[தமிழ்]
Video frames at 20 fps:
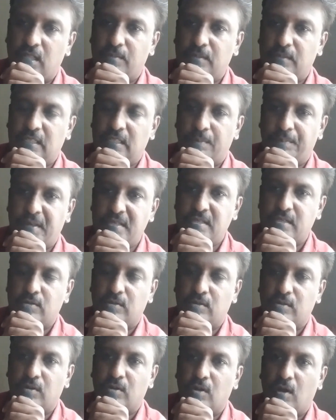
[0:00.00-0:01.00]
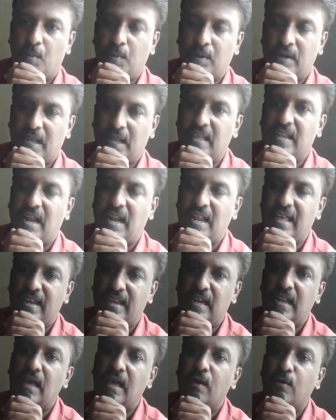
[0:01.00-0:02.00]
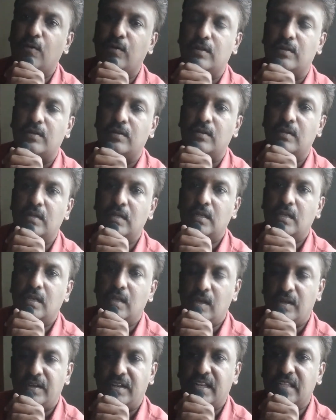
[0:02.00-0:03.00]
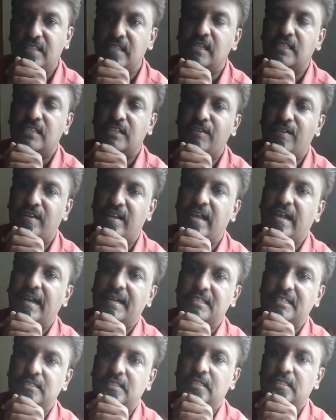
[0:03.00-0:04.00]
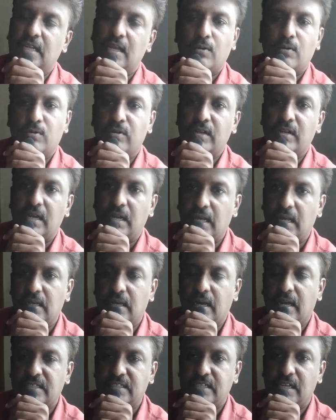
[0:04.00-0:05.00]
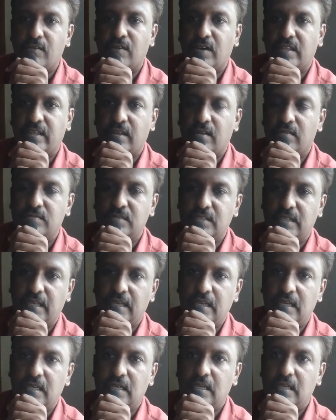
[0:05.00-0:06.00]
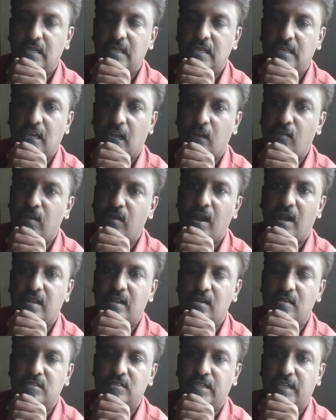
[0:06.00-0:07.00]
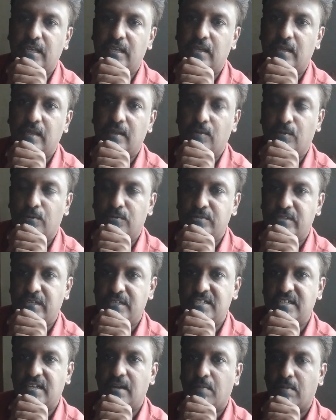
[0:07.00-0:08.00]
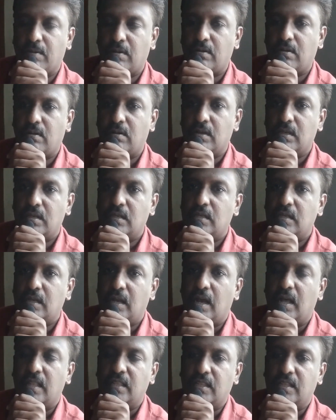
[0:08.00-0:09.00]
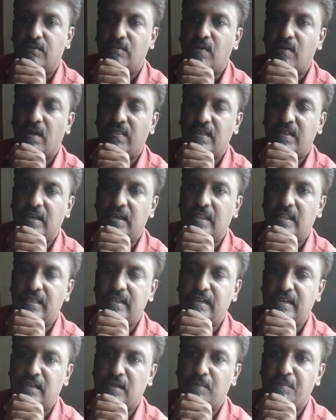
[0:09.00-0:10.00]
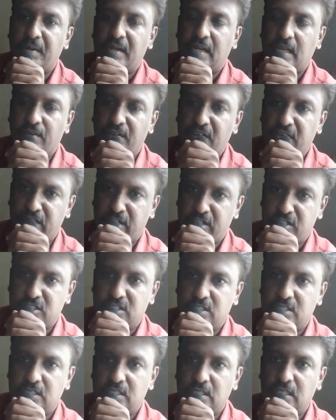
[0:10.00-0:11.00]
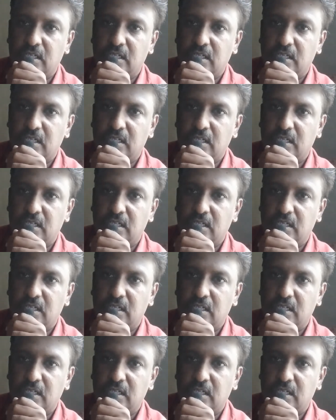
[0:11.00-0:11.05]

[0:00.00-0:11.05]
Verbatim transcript: அதை பற்றி தான் பேசிகிட்டு வந்திருக்கோம் பட் அதனால் என்ன ஒரு நிரந்தரத்திலும் என்ன கிடச்சிருக்குன்னா ஒன்றும் இல்லை அரசியல்வாதிகளும் சரி கல்வியாளர்களும் சரி ஒரு ஸ்டேஜுக்கு அப்புறம் அந்த விவாதங்கிறது இன்கம்ப்ளீட்டாகவே நின்றுடுச்சு